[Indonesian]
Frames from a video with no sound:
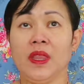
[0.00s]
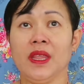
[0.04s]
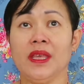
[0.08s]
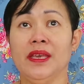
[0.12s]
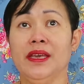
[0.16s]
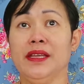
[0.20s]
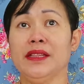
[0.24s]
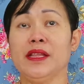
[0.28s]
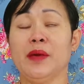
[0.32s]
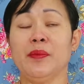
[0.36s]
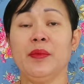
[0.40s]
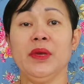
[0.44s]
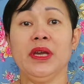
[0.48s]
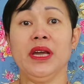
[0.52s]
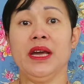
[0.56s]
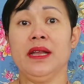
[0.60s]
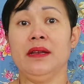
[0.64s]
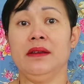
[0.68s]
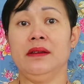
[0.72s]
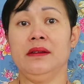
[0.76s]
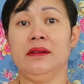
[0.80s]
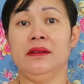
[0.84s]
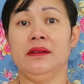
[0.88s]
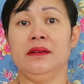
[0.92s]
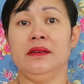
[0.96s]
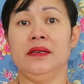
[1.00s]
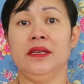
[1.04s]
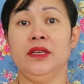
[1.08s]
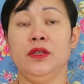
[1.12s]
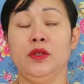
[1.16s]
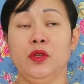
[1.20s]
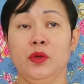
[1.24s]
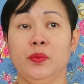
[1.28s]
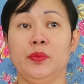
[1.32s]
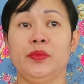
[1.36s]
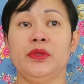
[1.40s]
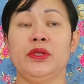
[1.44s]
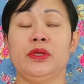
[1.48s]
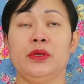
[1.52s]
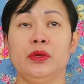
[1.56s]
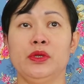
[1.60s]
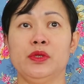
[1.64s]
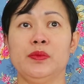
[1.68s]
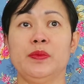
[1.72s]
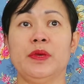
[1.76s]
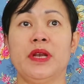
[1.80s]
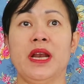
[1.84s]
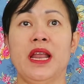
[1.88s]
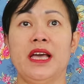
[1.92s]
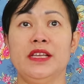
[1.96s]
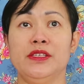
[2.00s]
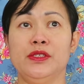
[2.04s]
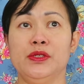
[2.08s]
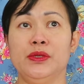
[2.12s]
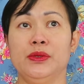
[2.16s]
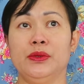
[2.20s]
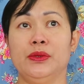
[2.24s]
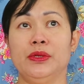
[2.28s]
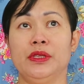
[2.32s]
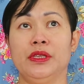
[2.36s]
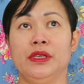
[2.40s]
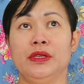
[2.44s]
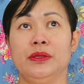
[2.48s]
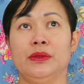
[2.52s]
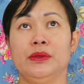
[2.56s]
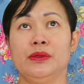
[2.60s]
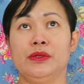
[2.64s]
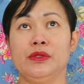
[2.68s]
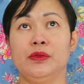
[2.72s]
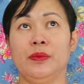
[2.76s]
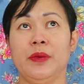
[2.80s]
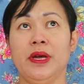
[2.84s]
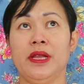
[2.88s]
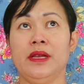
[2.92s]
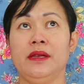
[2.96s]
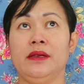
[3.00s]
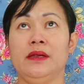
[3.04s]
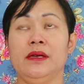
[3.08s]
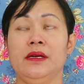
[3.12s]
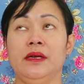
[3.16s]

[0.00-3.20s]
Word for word: ya tapi kan hidup terus berlanjut gitu cuman